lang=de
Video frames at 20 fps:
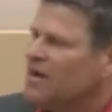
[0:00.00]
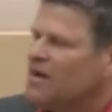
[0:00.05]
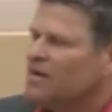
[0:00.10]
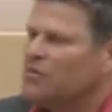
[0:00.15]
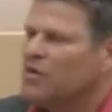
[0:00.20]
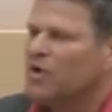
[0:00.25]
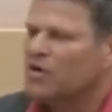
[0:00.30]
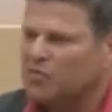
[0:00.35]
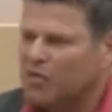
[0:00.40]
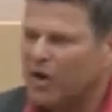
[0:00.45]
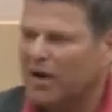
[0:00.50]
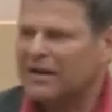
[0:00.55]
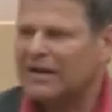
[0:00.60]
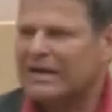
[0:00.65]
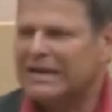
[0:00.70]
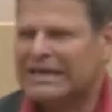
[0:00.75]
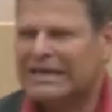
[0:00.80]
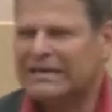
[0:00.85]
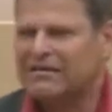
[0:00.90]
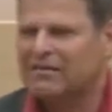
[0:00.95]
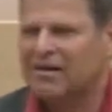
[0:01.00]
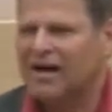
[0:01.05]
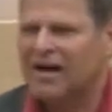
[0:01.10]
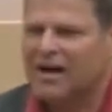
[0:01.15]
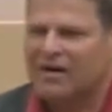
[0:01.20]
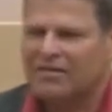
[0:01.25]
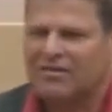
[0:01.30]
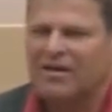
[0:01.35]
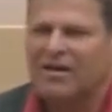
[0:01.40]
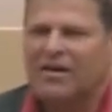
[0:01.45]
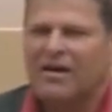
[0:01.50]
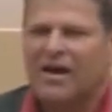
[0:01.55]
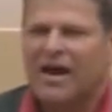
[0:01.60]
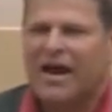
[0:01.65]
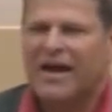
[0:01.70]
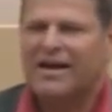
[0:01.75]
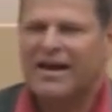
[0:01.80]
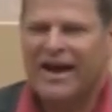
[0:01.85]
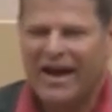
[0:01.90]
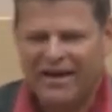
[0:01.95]
wortwörtlich gesagt,
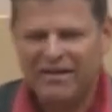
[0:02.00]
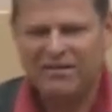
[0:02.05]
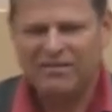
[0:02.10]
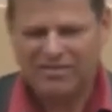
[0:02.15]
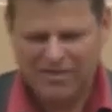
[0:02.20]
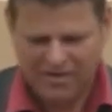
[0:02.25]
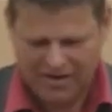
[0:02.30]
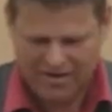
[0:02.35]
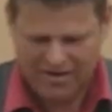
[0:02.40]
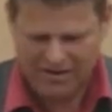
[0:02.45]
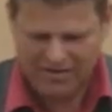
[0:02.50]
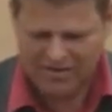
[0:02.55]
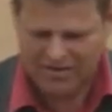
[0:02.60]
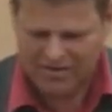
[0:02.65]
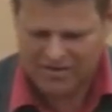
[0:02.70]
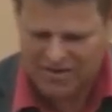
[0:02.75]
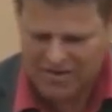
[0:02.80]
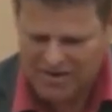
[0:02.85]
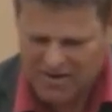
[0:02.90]
ein einziges